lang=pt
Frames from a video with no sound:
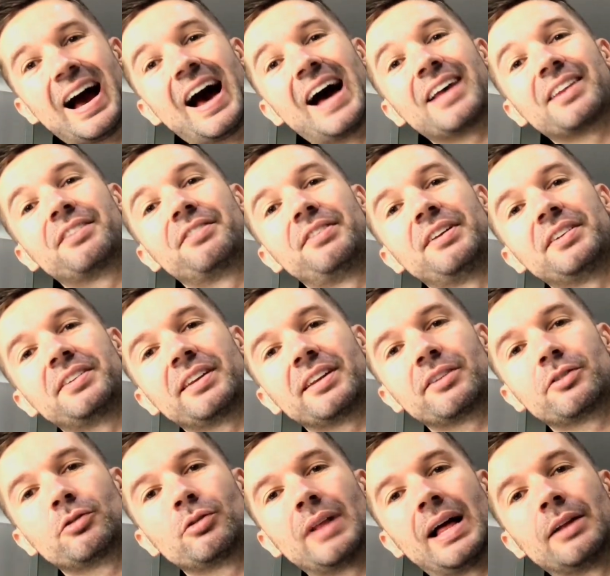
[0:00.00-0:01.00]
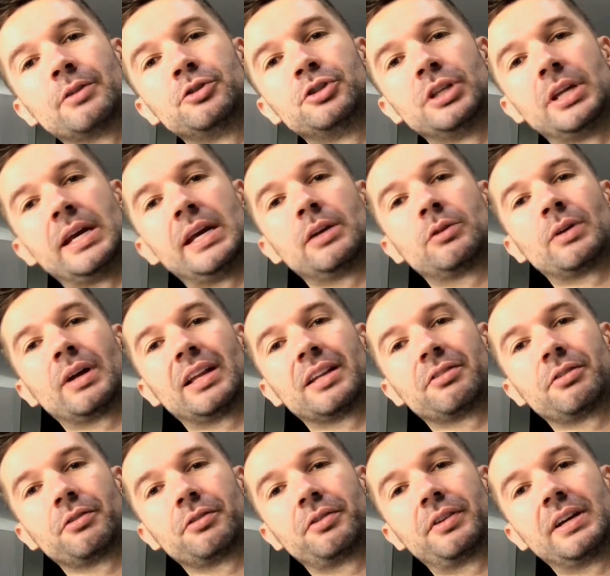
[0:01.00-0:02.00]
As vísceras do lado direito elas
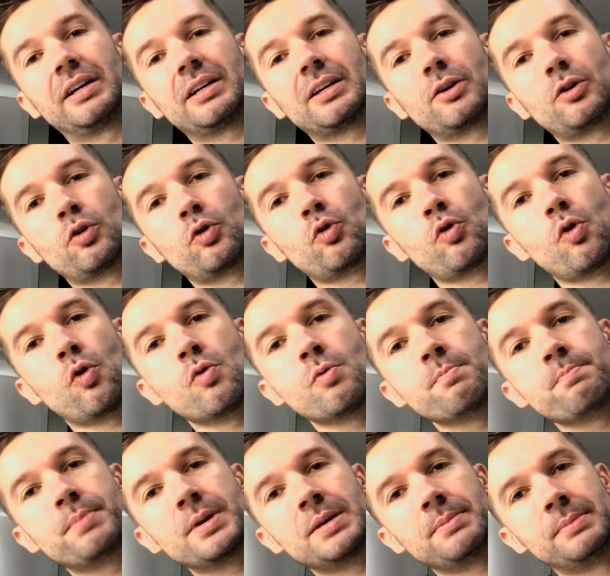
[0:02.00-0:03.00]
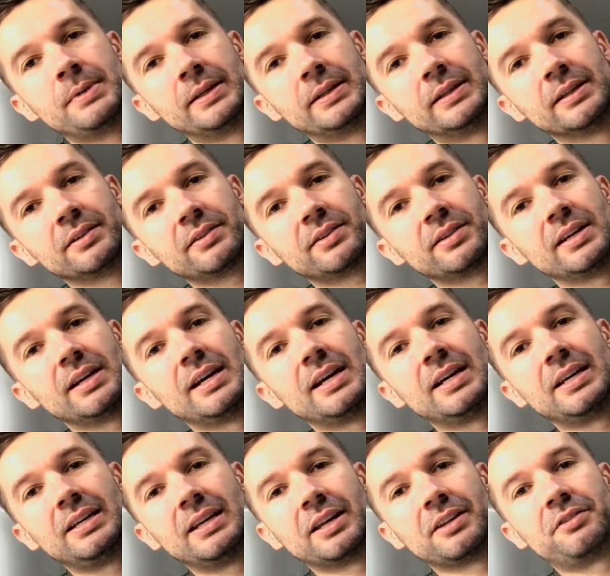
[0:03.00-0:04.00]
vão ser comprimidas
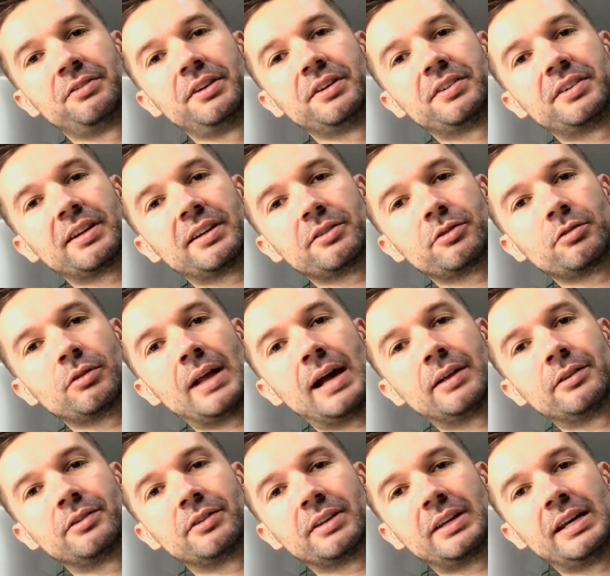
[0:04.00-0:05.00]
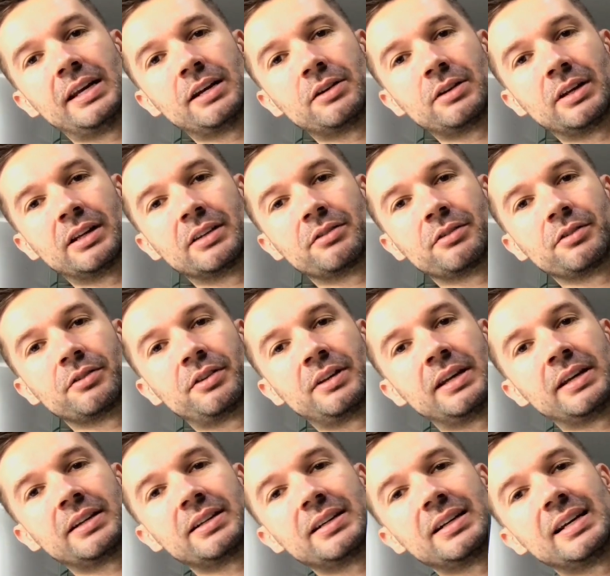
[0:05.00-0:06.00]
e as vísceras do lado esquerdo elas vão
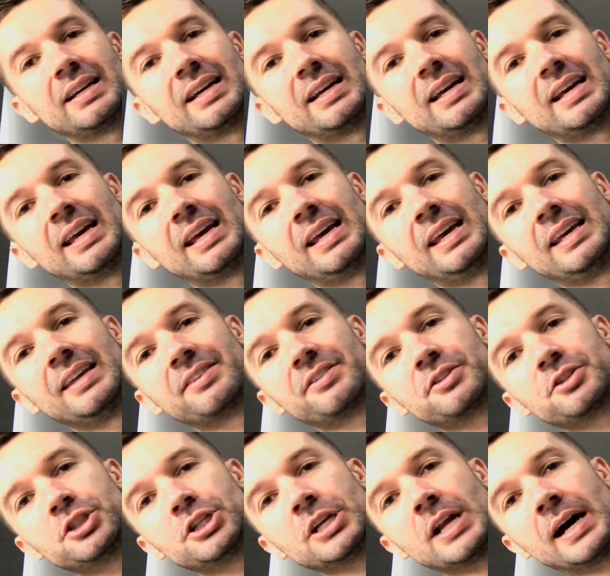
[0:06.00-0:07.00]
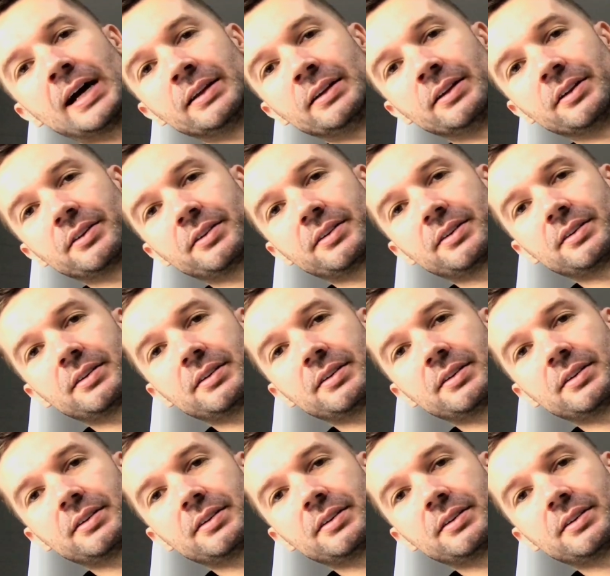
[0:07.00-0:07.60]
ser estiradas.